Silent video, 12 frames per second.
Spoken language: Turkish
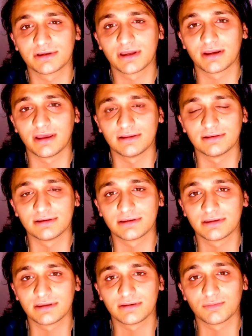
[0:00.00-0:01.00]

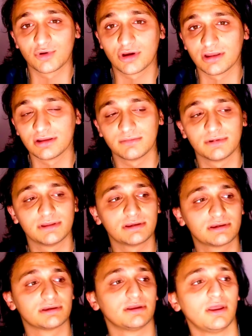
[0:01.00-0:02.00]
Kanaldaki
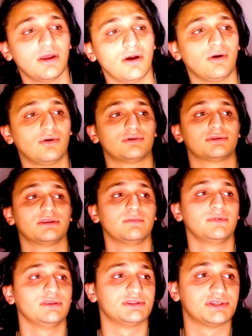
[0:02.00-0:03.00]
kalabalık
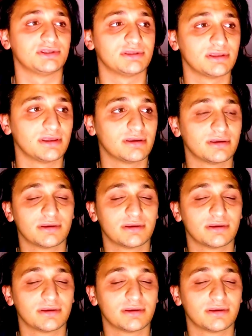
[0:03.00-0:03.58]
ortamın içinde